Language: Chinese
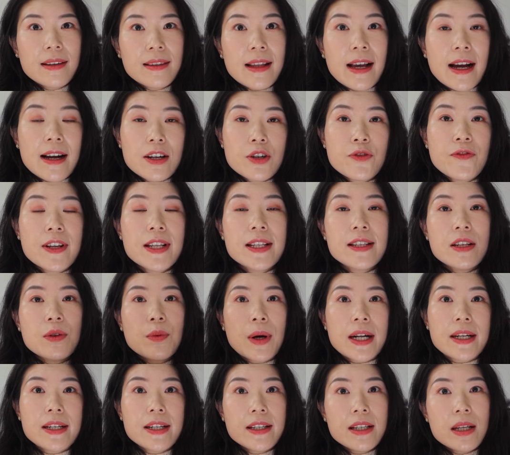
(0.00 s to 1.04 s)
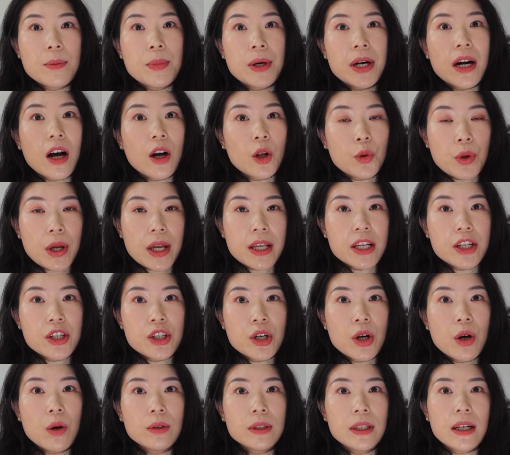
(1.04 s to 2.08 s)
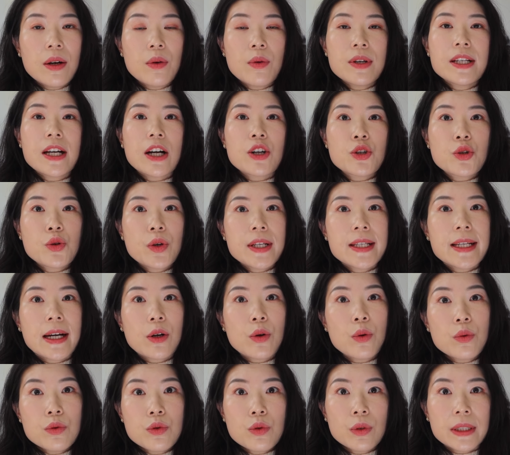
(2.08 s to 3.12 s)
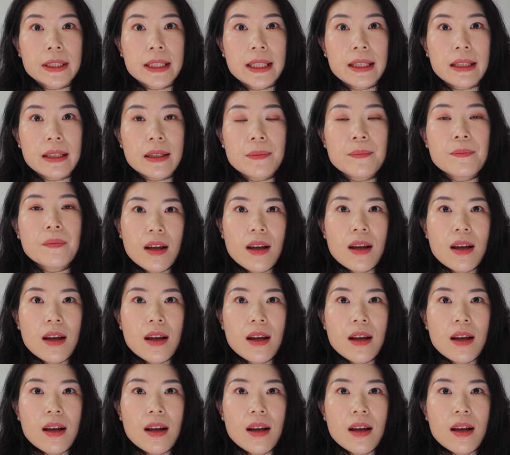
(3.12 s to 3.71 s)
那分析完这些 burn out 的原因之后呢，我想说一下工作的意义。